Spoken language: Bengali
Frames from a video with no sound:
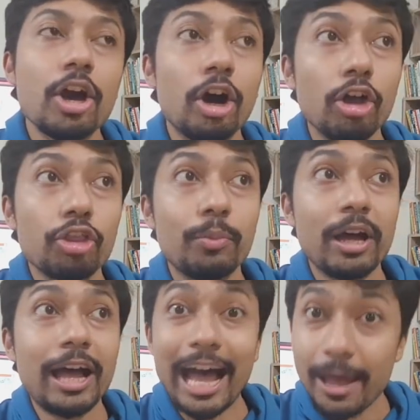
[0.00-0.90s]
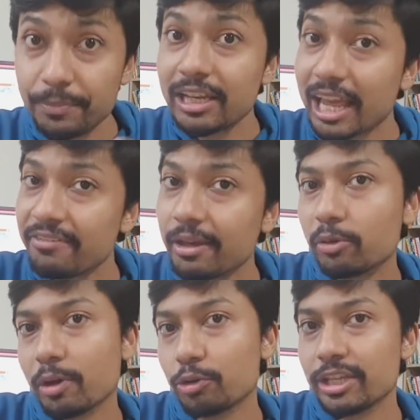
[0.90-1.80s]
হয়তো বা আপনি লাইফে এমন
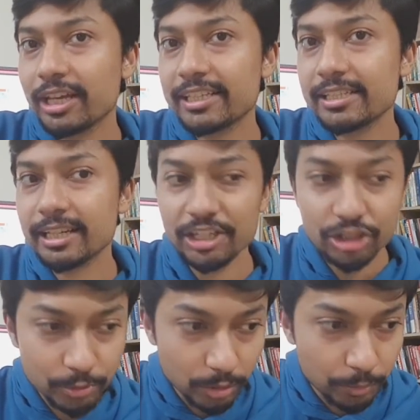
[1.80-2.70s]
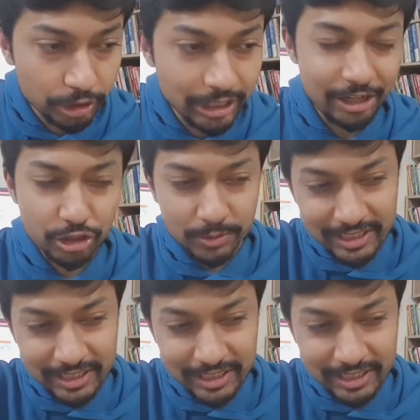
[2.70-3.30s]
মানুষ দেখেছেন যারা এইসব সম্পর্কে এইসব